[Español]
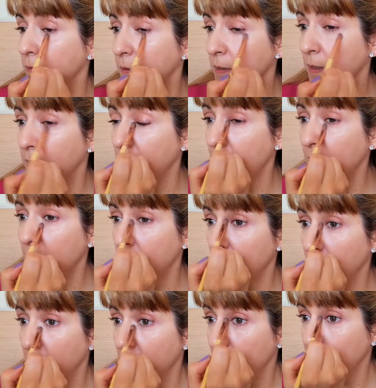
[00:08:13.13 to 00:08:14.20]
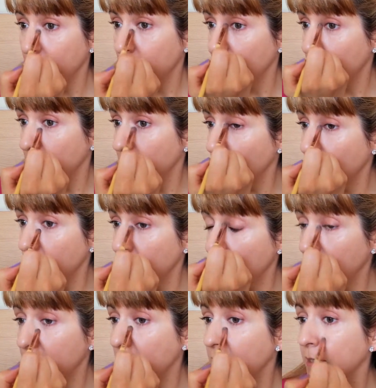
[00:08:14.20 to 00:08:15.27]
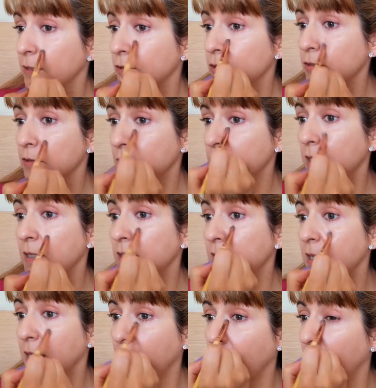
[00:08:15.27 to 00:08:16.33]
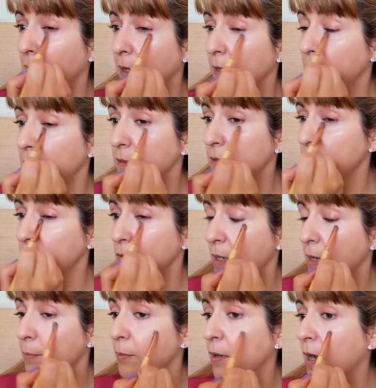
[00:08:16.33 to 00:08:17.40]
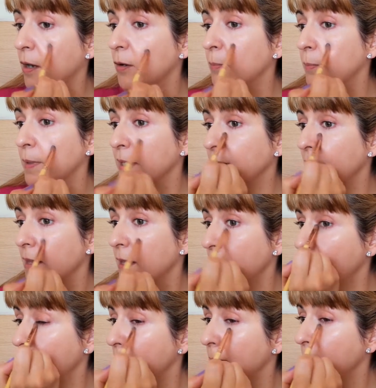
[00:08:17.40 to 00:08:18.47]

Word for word: genial. Sobre todo entreteneros, ya sé que es una época complicada